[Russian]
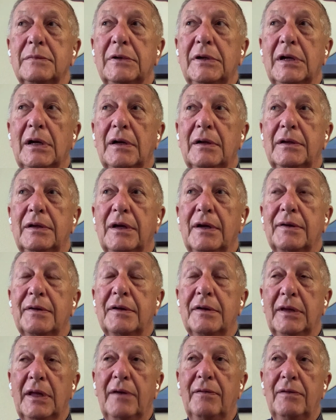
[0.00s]
когда
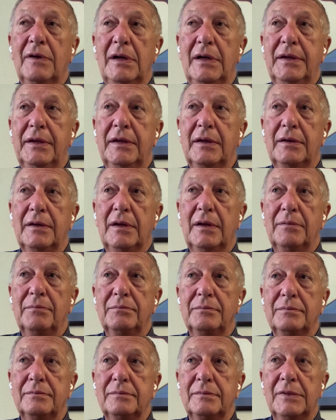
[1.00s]
Словакия,
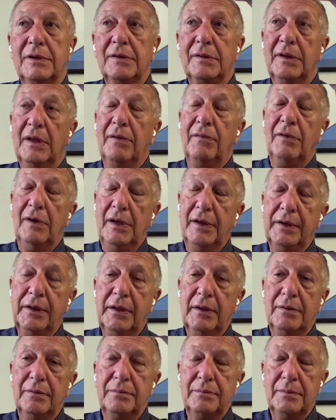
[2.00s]

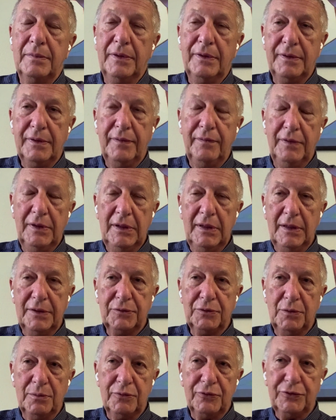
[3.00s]
Словакия заявили о
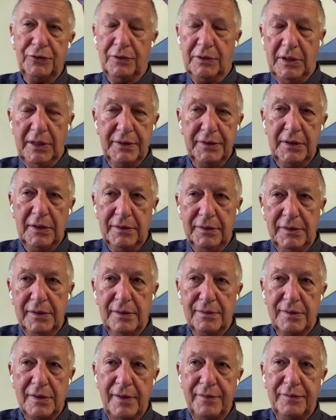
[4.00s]
том, что хотят
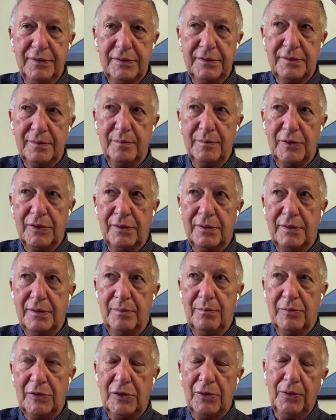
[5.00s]
независимости,
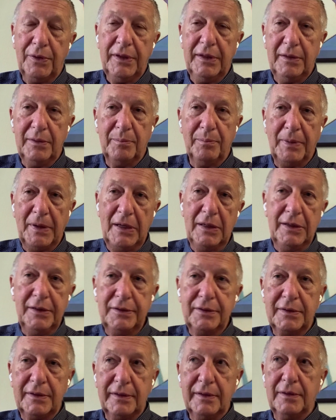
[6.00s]
многие
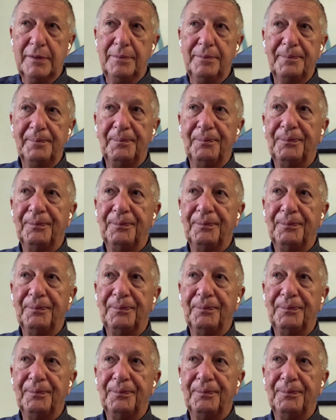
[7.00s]
политики –